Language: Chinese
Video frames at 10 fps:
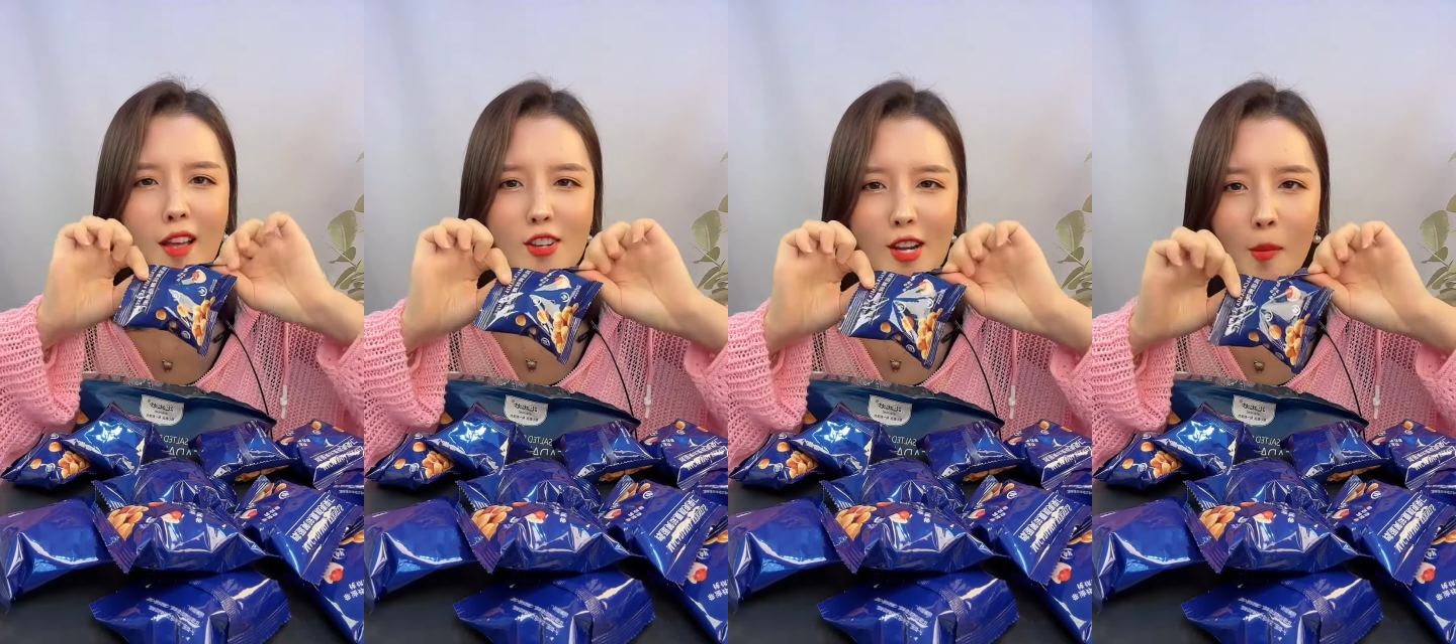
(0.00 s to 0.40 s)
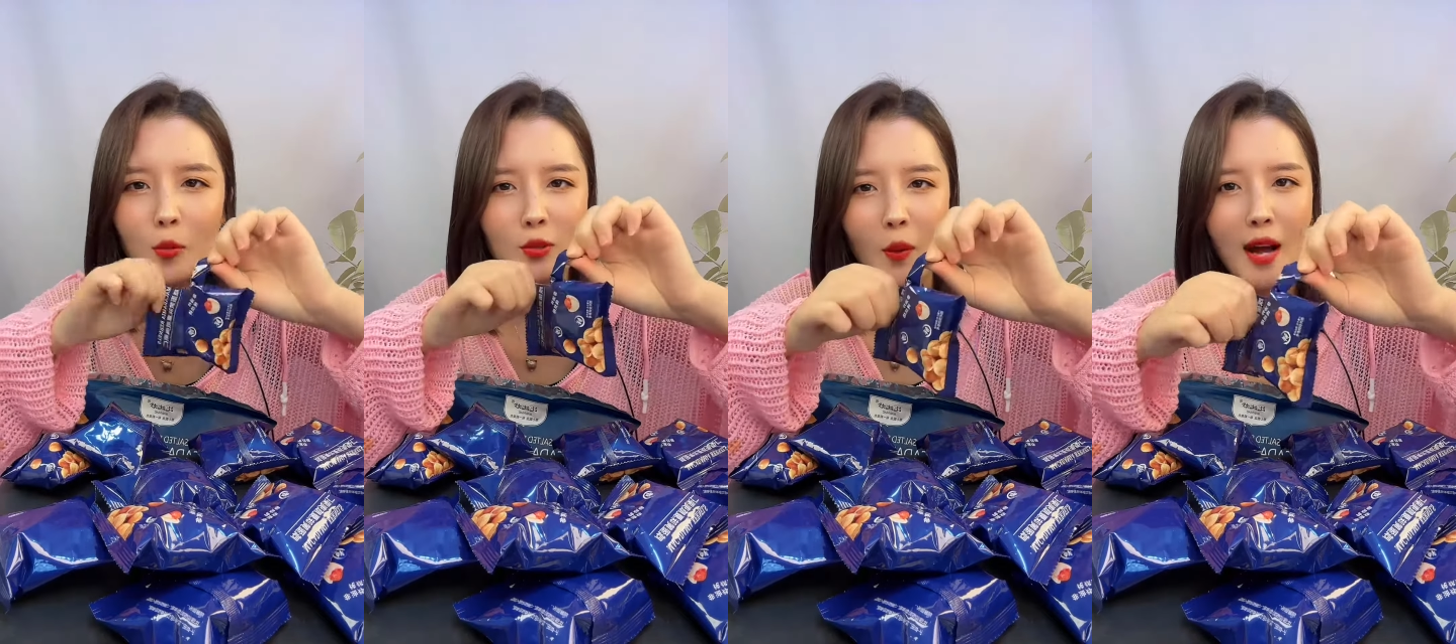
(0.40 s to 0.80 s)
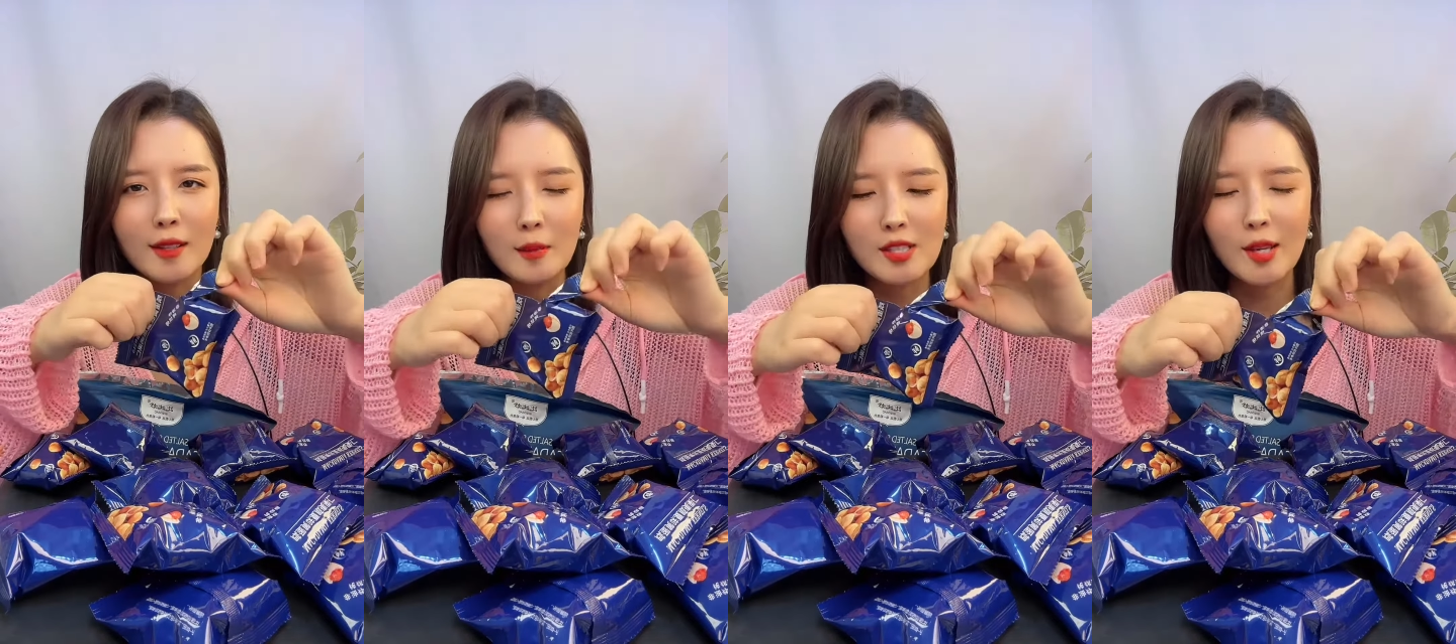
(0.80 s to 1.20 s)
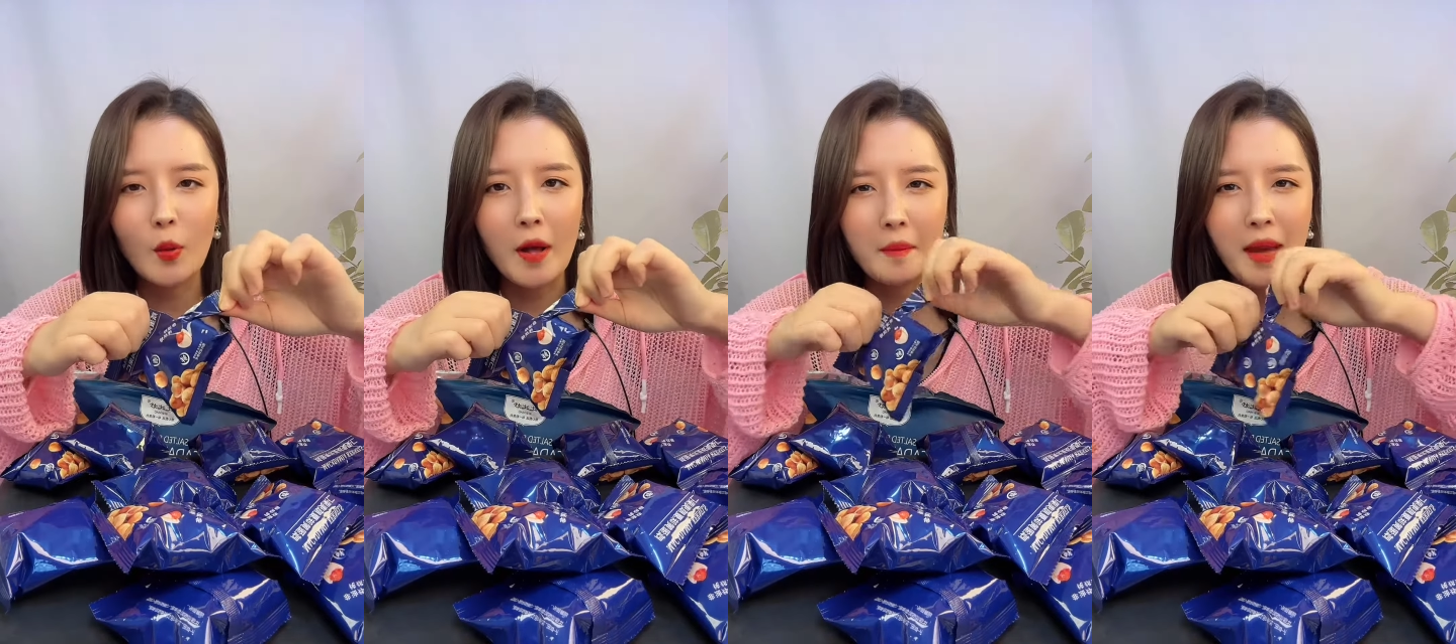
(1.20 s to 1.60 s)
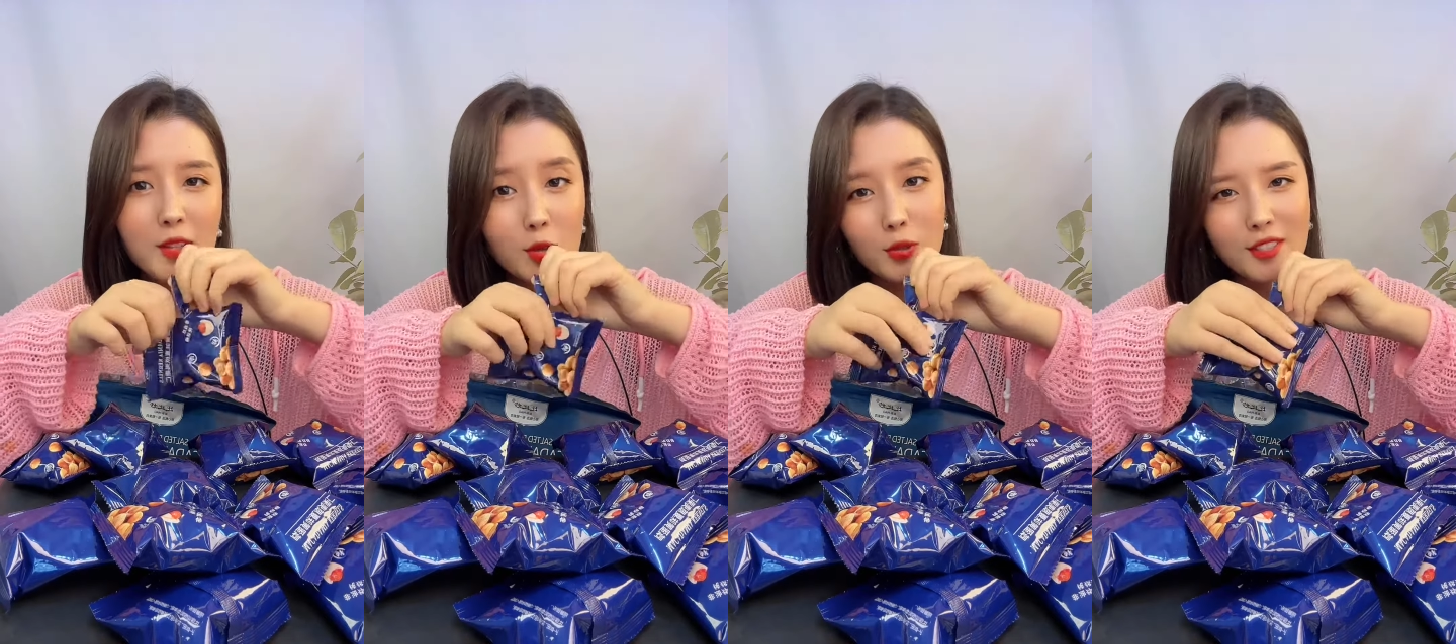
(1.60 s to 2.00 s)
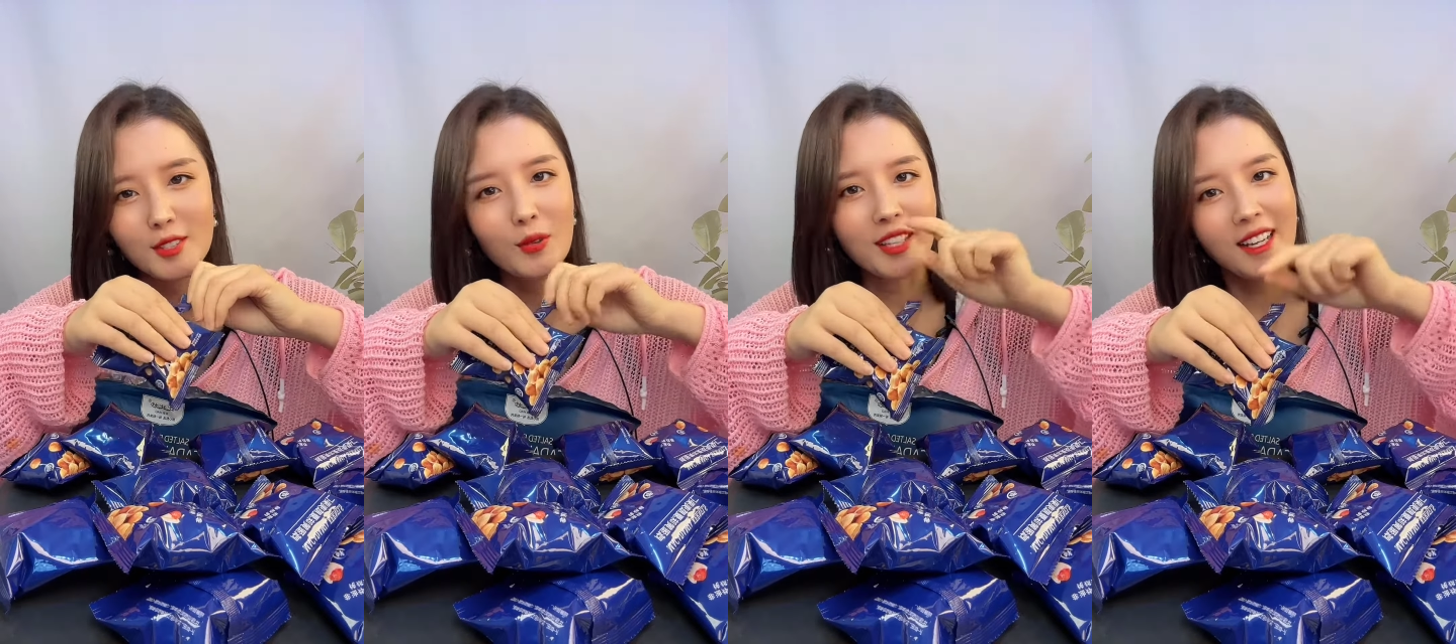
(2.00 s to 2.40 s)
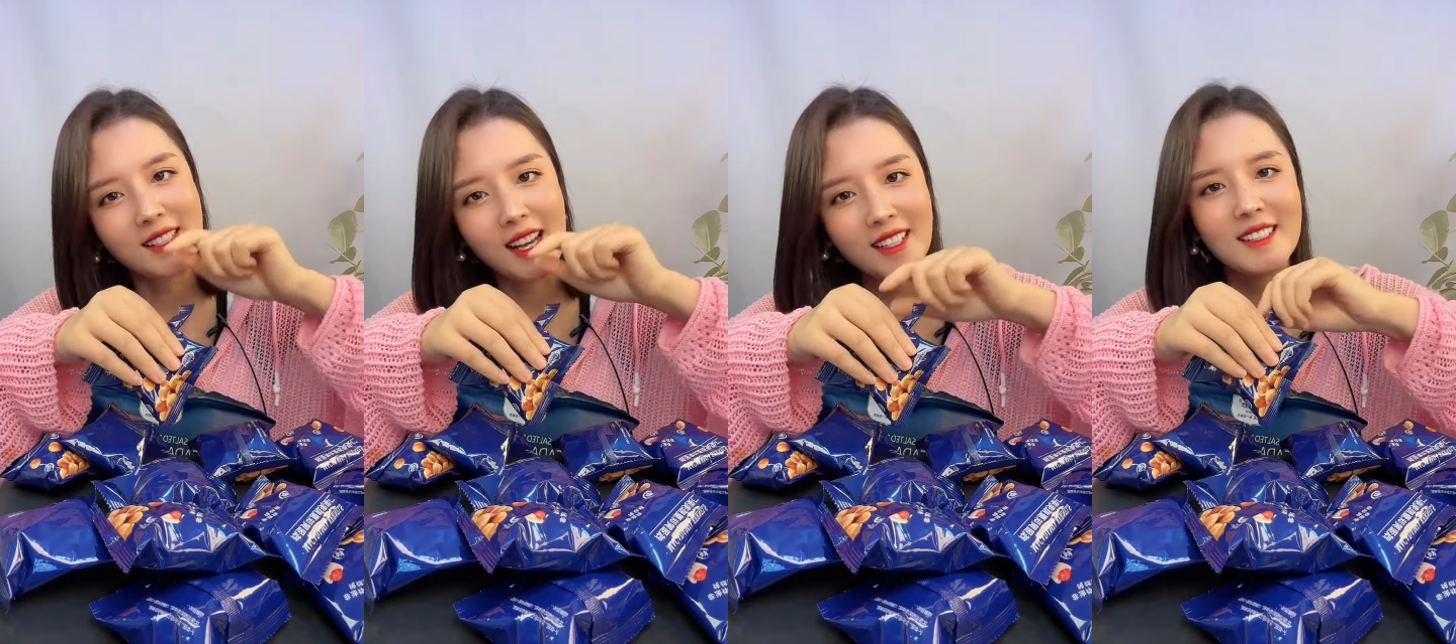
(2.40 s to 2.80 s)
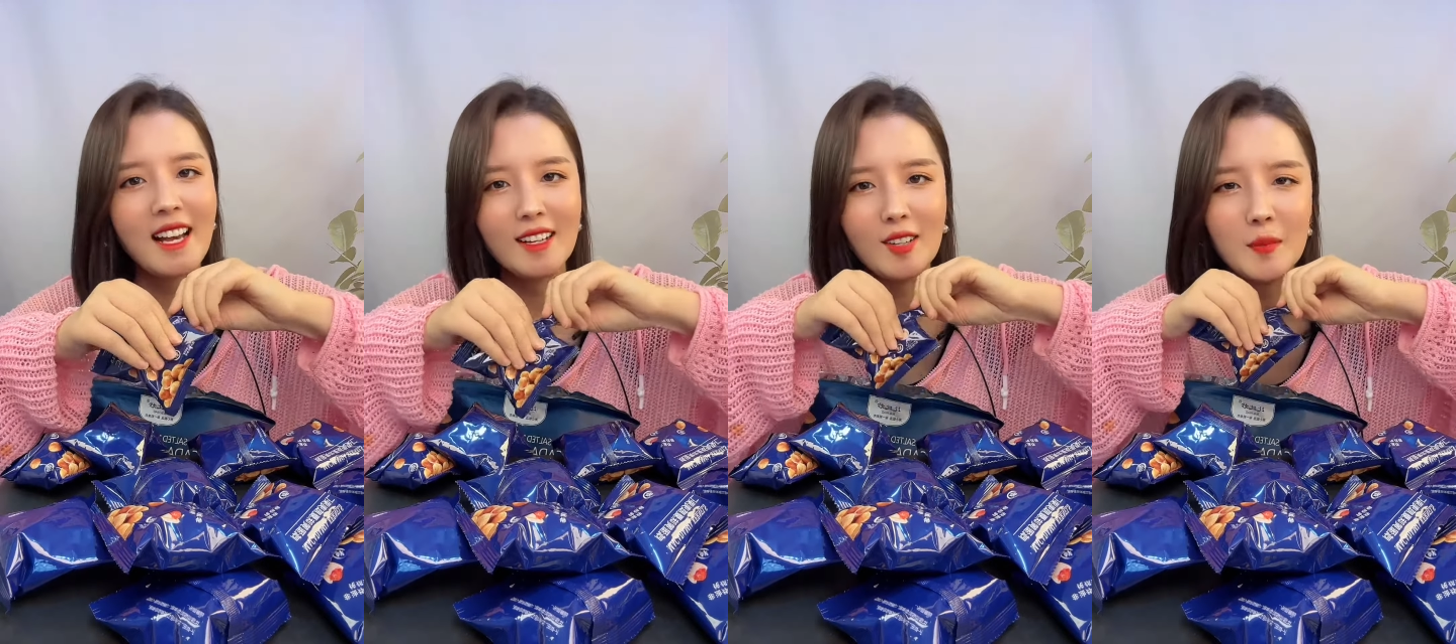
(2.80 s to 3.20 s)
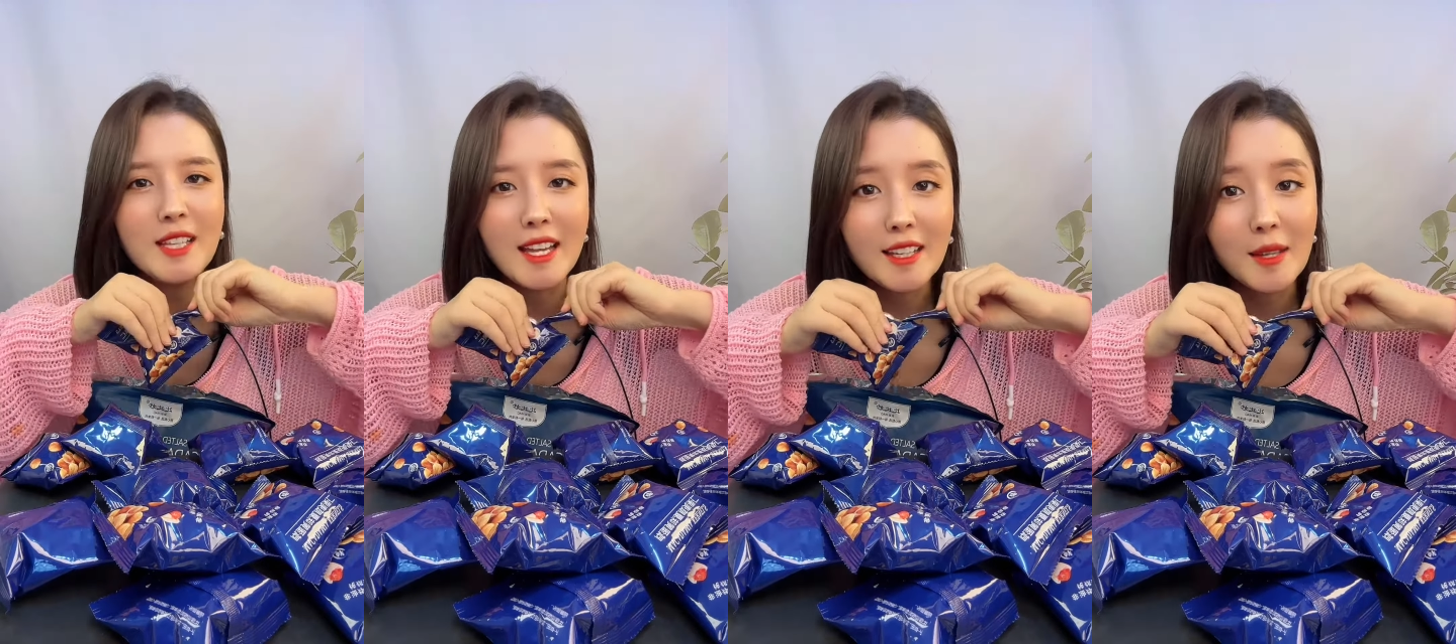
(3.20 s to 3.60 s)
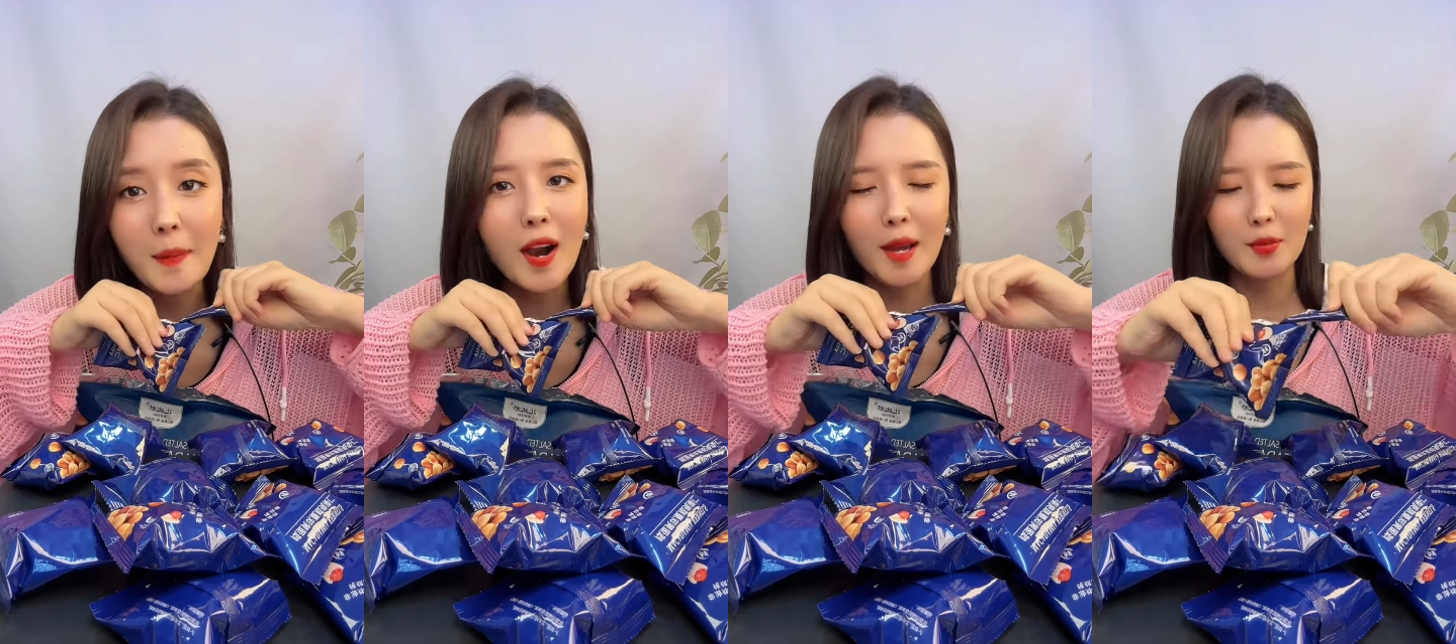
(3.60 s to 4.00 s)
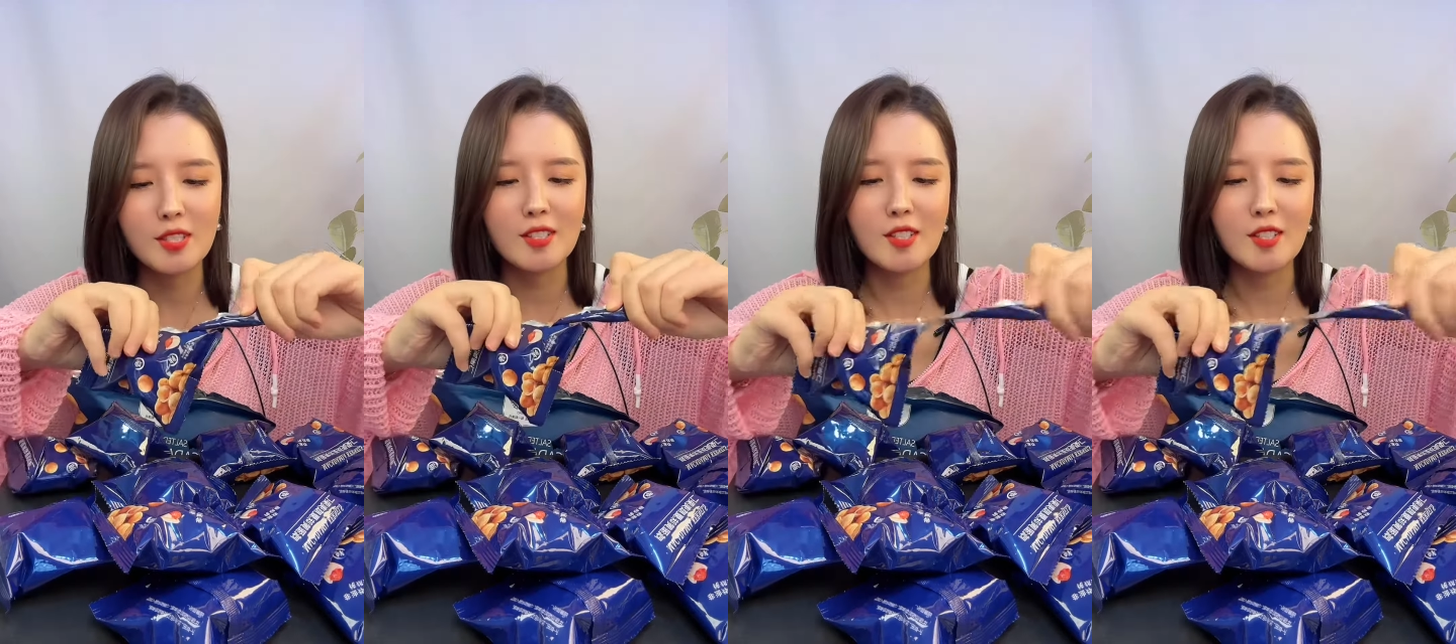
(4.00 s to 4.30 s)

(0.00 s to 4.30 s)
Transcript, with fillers: 山姆的话，他们这一款卖九十九，你看咱这个价格便宜了一半还不止。